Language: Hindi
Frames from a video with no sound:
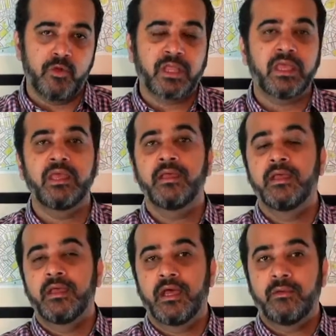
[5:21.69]
मुल्क
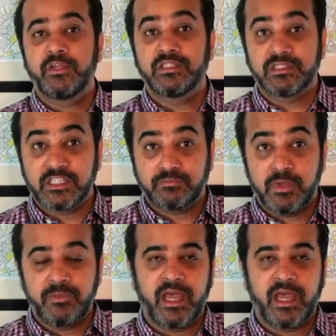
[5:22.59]
के बिजनेसेस पे भी